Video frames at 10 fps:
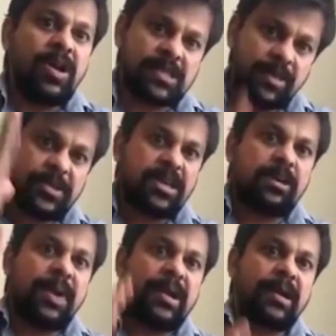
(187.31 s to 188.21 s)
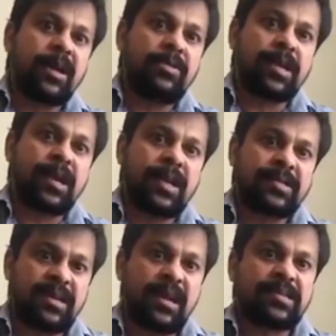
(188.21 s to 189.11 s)
ఇష్టం వచ్చినట్టు మాట్లాడుతూ ఉంటారు రా
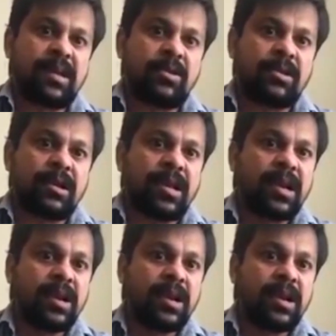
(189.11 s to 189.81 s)
సన్నాసి నా కొడుకుల